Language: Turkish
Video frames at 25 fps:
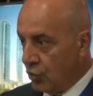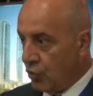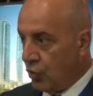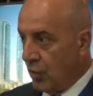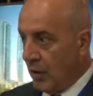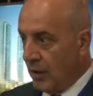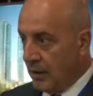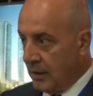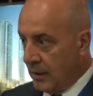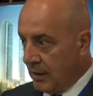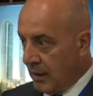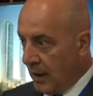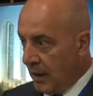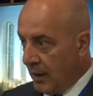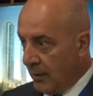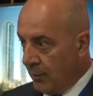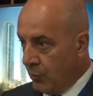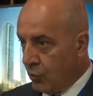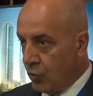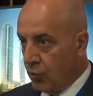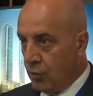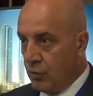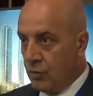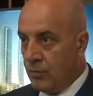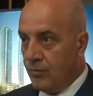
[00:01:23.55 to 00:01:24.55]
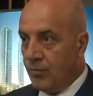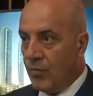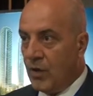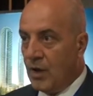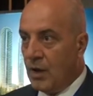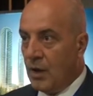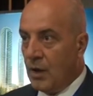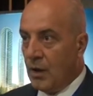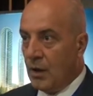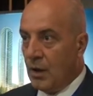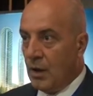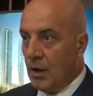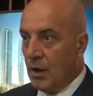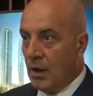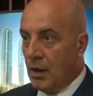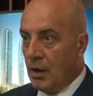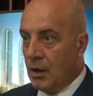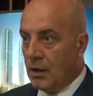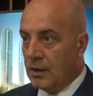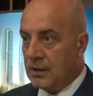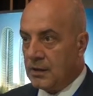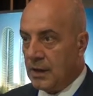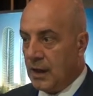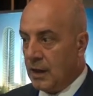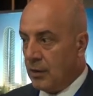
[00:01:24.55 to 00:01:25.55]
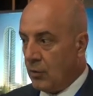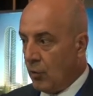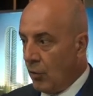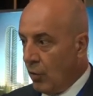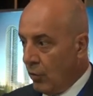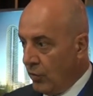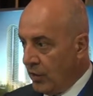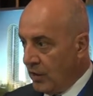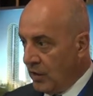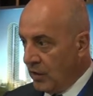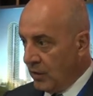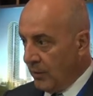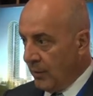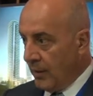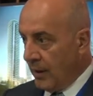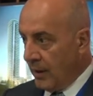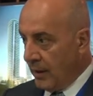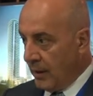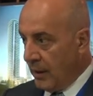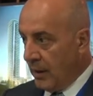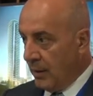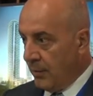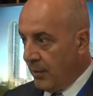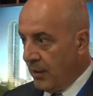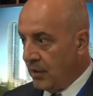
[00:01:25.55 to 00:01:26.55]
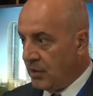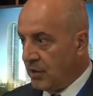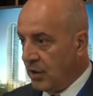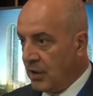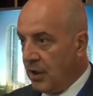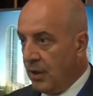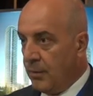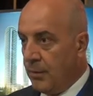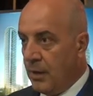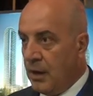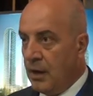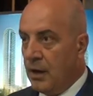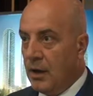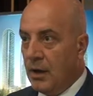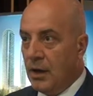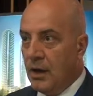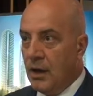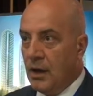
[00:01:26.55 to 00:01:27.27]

Şu anda daha bugün saat 10 itibariyle başladı ama